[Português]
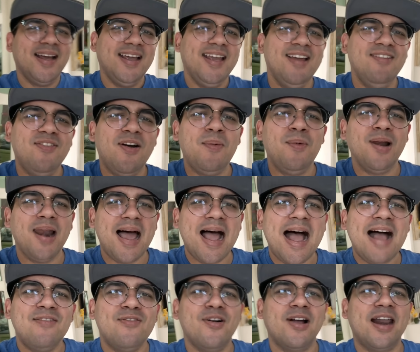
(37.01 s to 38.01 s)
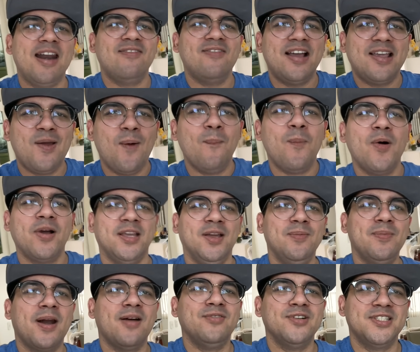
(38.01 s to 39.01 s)
E vamos lá, vou gravar aqui um
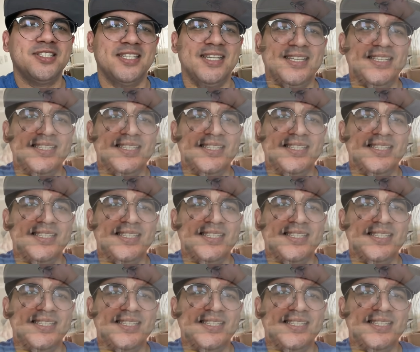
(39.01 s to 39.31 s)
pouquinho pra vocês.